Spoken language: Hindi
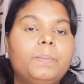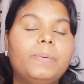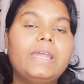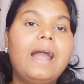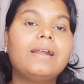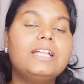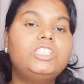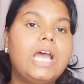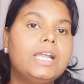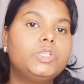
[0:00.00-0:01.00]
प्रियंका
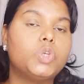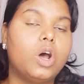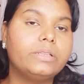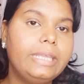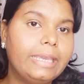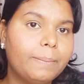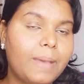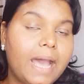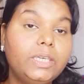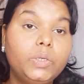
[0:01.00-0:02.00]
चहर चौधरी के
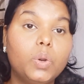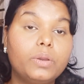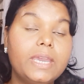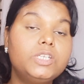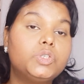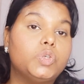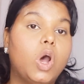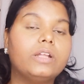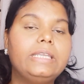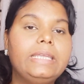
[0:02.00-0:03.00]
भाई योगेश
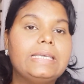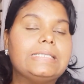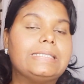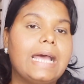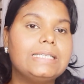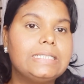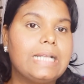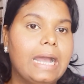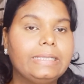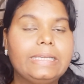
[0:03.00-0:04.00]
चौधरी ने साजिद
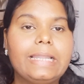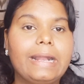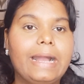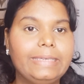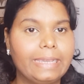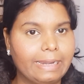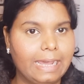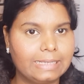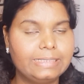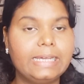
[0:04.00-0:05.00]
खान की लगाई है
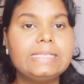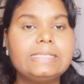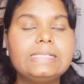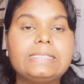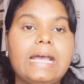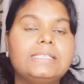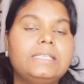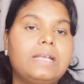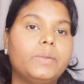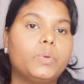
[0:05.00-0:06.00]
क्लास दरअसल
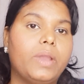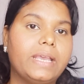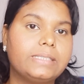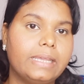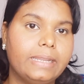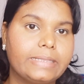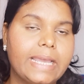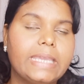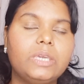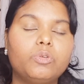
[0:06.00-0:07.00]
साजिद खान को ऐसा
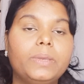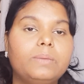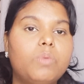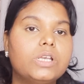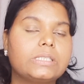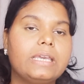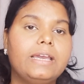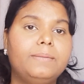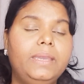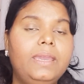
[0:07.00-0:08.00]
लगता है कि वो बिग बॉस के
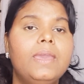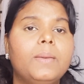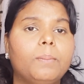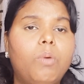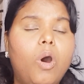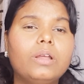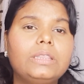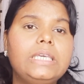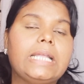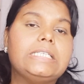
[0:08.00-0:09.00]
घर में
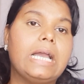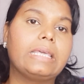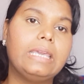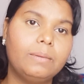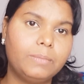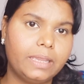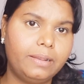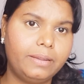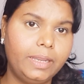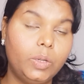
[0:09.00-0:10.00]
बहुत ही अच्छा गेम
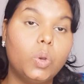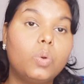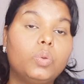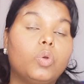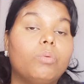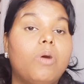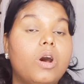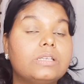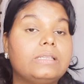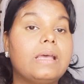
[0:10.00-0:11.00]
खेल रहे हैं लोग उनको
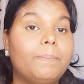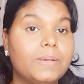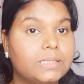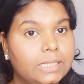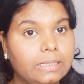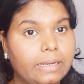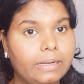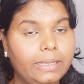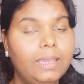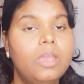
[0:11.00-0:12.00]
बहुत ज़्यादा पसंद कर
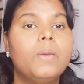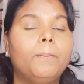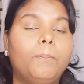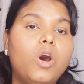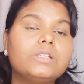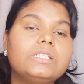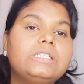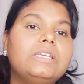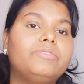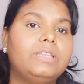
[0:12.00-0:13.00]
रहे हैं
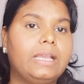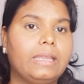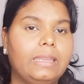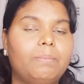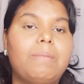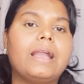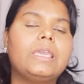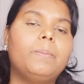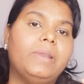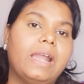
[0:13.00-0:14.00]
पॉजिटिव दिख रहे हैं
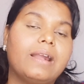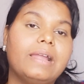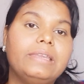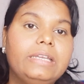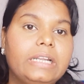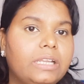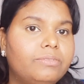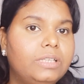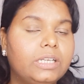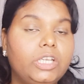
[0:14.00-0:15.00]
बाकी प्रियंका
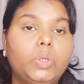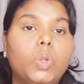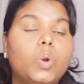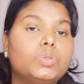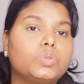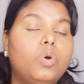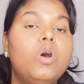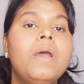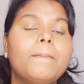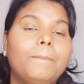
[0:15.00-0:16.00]
निगेटिव दिख रही है लोग उसको
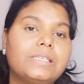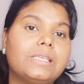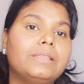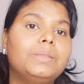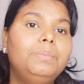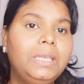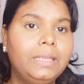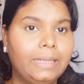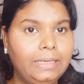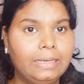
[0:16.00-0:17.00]
पसंद
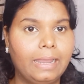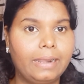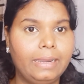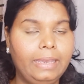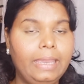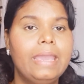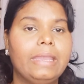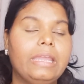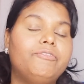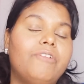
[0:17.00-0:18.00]
भी नहीं कर रहे हैं
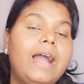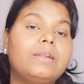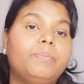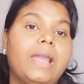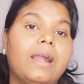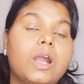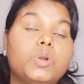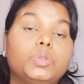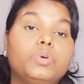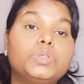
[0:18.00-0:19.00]
इनफैक्ट प्रियंका
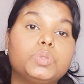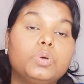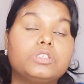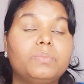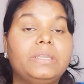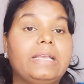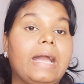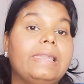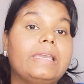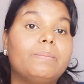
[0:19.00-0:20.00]
को तो वो शो से भी
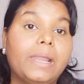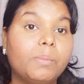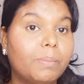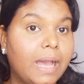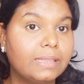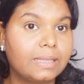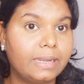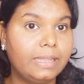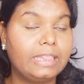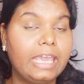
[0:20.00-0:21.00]
निकालने के बारे में बात
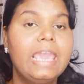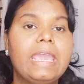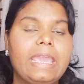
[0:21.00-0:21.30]
कर रहे थे